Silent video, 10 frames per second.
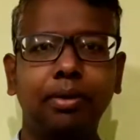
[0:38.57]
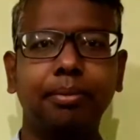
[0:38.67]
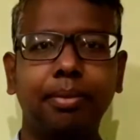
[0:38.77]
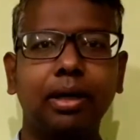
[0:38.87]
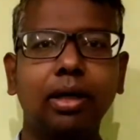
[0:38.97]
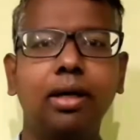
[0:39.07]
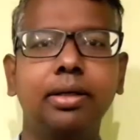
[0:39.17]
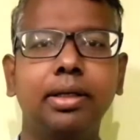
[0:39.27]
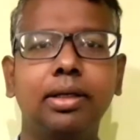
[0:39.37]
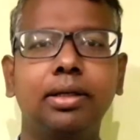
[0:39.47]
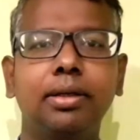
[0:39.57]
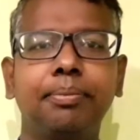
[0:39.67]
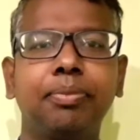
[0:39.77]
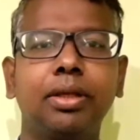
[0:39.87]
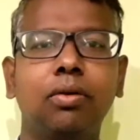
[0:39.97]
पूरे 12 घंटे के लिए
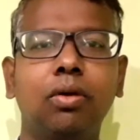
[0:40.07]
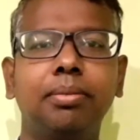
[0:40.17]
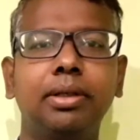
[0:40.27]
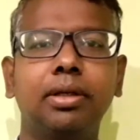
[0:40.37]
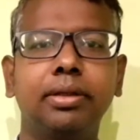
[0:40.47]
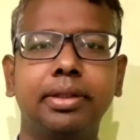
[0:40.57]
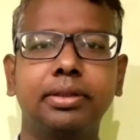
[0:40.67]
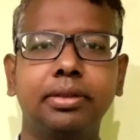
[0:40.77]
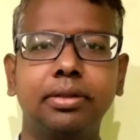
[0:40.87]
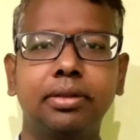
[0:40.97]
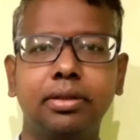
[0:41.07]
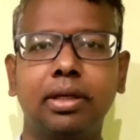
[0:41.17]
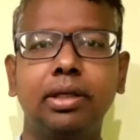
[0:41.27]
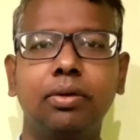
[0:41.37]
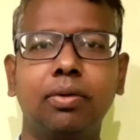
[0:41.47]
कोई भी ट्रांजेक्शन
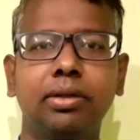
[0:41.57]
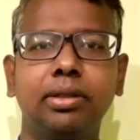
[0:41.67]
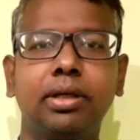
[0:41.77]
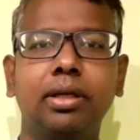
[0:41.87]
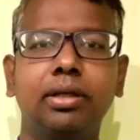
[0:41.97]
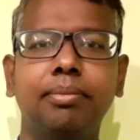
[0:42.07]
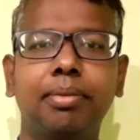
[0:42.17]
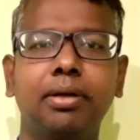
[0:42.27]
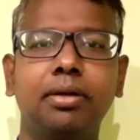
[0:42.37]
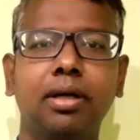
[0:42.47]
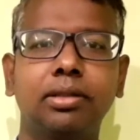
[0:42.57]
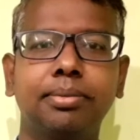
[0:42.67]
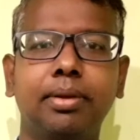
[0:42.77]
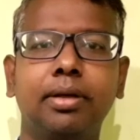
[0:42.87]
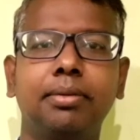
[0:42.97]
नहीं हो रहे थे यानी कि फ़ंड
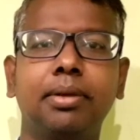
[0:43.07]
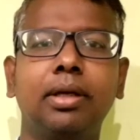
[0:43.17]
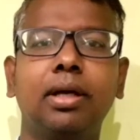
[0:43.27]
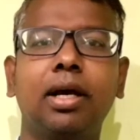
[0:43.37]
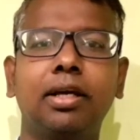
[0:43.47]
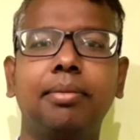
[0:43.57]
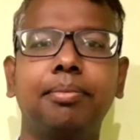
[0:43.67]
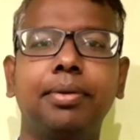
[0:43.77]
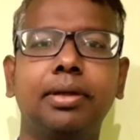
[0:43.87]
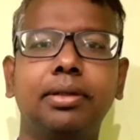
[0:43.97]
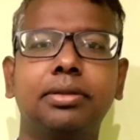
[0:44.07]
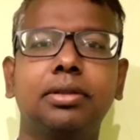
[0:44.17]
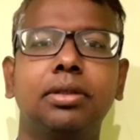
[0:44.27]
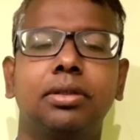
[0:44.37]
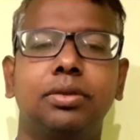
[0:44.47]
ट्रांसफ़र आईएमपीएस
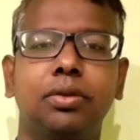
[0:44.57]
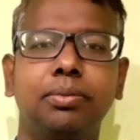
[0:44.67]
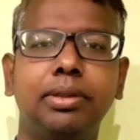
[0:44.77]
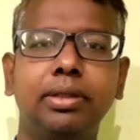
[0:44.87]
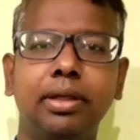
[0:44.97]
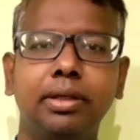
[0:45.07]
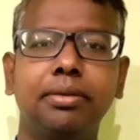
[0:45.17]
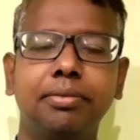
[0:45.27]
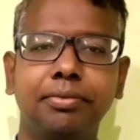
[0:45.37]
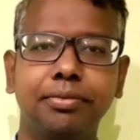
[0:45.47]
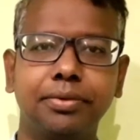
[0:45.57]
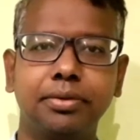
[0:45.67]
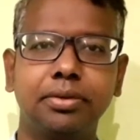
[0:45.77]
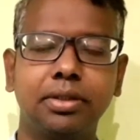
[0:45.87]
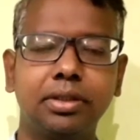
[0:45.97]
जो भी है
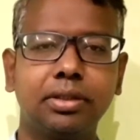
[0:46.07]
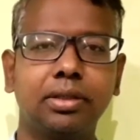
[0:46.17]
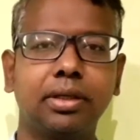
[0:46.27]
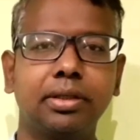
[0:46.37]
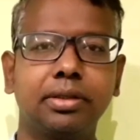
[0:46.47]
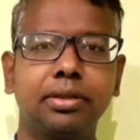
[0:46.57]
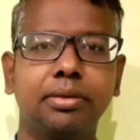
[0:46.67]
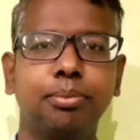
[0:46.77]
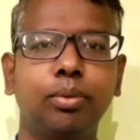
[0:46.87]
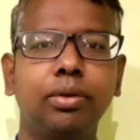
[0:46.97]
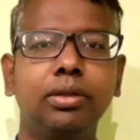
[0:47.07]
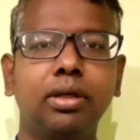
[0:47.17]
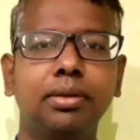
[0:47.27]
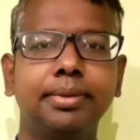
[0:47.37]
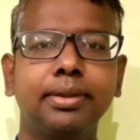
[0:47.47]
डिजिटल ट्रांजेक्शन पूरी
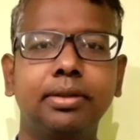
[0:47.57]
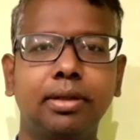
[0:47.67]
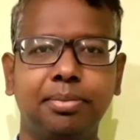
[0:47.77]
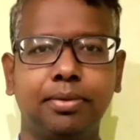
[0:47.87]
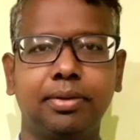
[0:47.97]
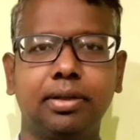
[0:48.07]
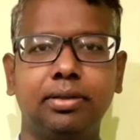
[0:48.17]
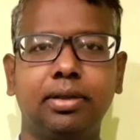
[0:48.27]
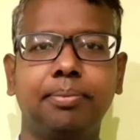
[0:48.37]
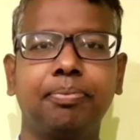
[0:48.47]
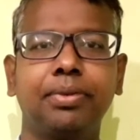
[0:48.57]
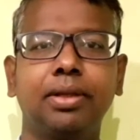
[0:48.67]
तरह से ठप हो गया था